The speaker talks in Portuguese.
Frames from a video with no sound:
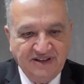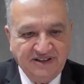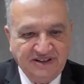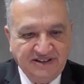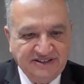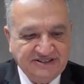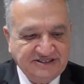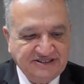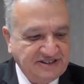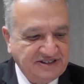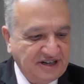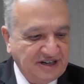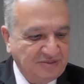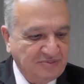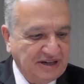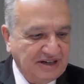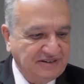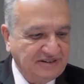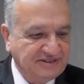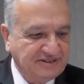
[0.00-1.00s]
Esse
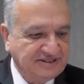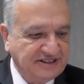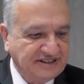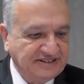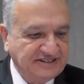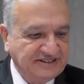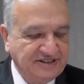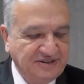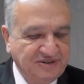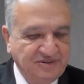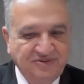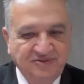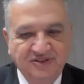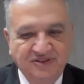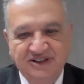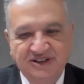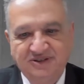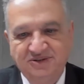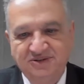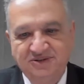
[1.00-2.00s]
trabalho que está sendo
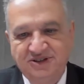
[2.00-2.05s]
feito